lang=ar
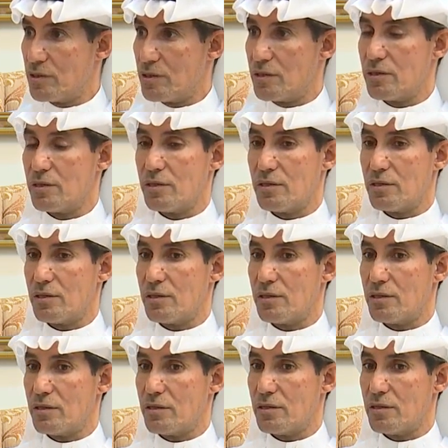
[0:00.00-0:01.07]

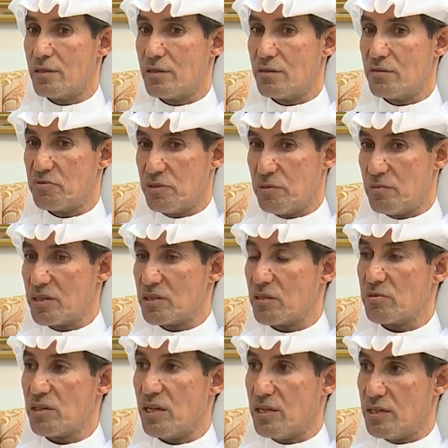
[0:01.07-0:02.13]
آه في
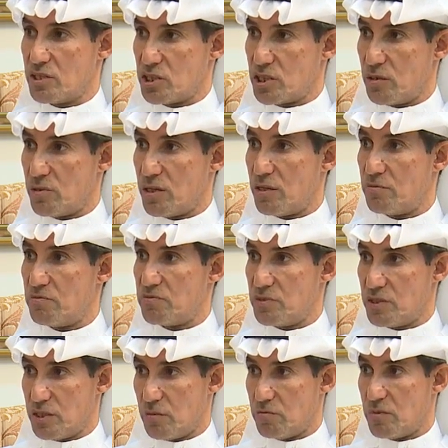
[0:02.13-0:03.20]
مكتب رعايه الشباب في
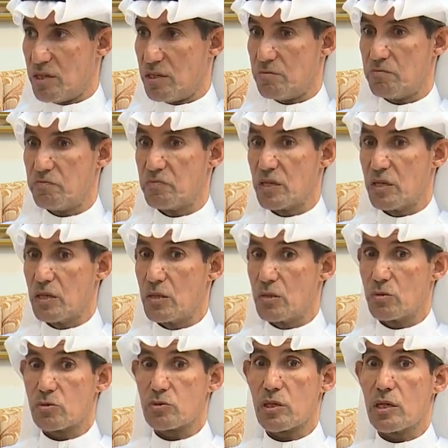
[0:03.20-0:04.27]
الدمام
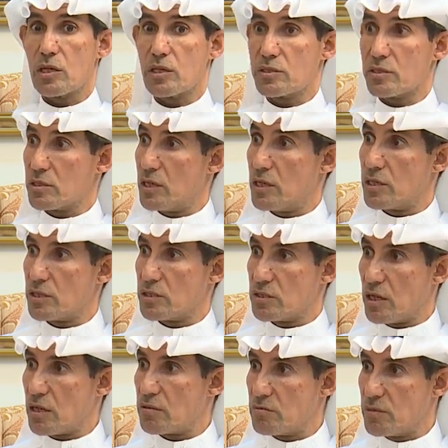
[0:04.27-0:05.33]
وصالته كانت
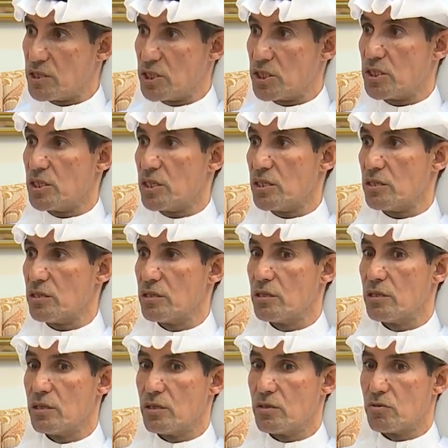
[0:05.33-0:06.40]
ضخمه جدا
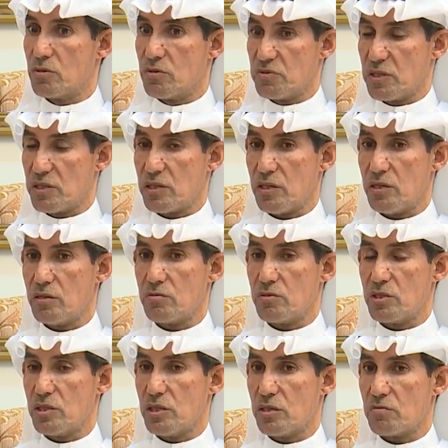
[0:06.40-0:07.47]
وافتتحه
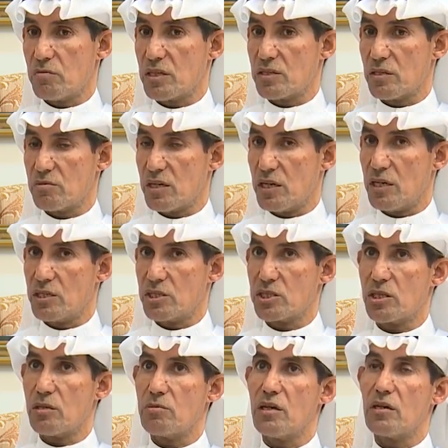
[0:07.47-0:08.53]
مدير مكتب رعايه
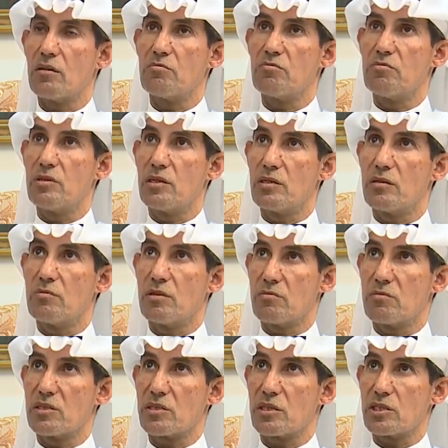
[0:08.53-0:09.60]
الشباب آه،
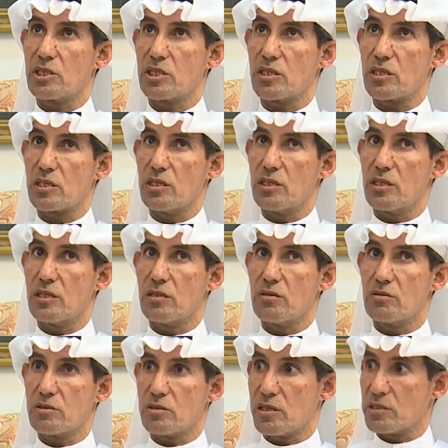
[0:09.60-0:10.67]
بالمنطقه الشرقيه
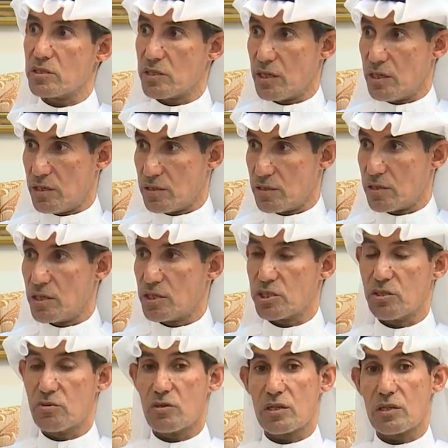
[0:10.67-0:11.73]
الاستاذ صالح
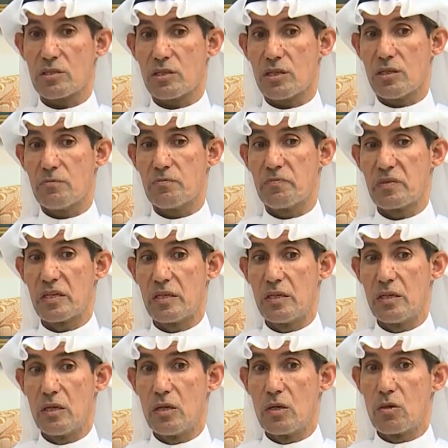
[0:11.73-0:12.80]
الراشد وقتها
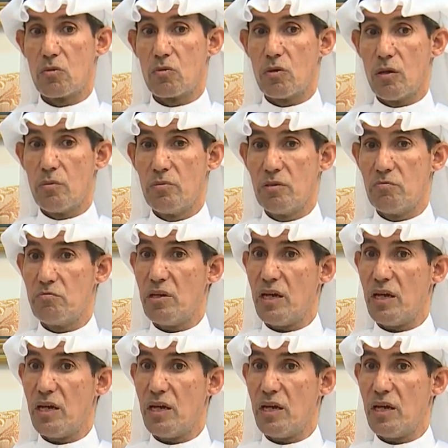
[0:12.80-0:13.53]
ومن